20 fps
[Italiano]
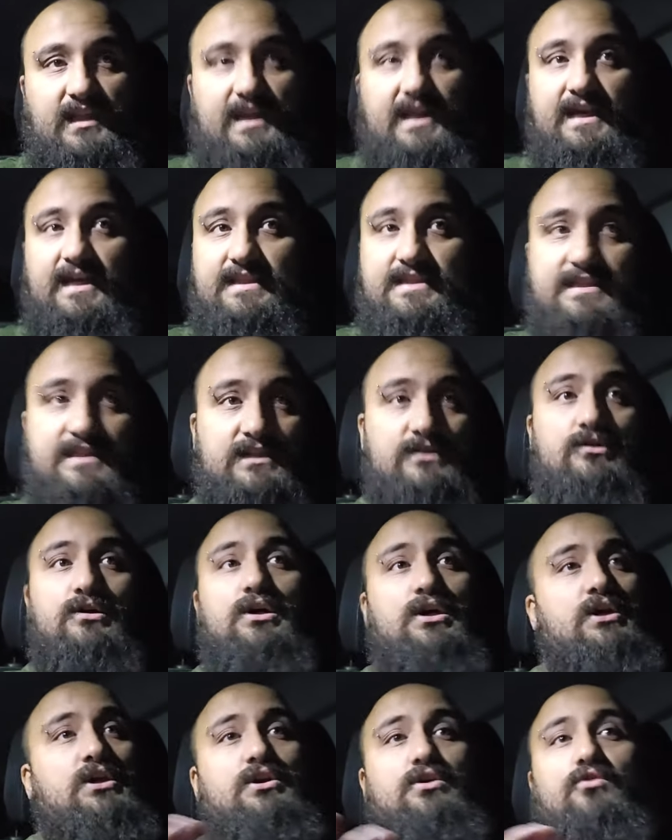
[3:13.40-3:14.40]
ragazzino,
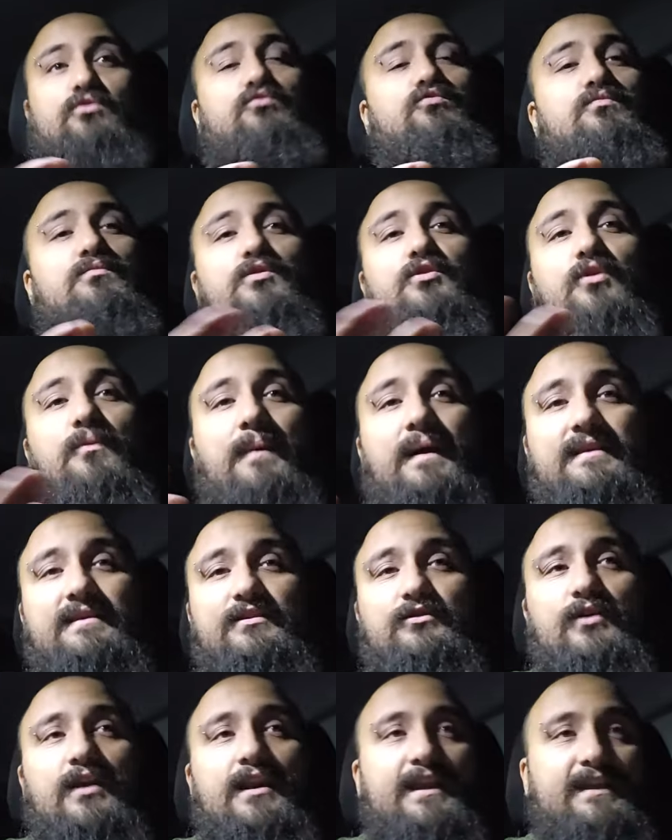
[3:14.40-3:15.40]
con un
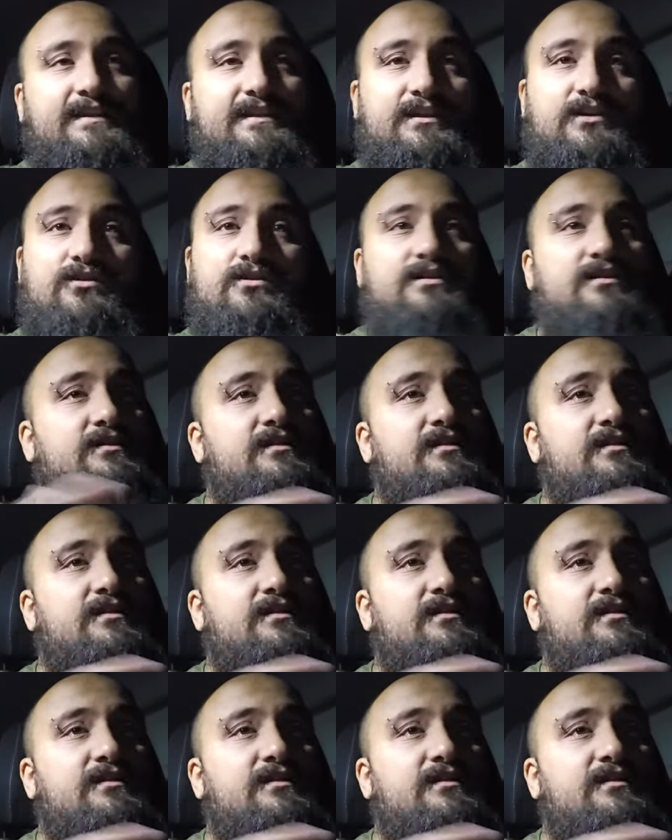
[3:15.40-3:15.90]
monopattino elettrico.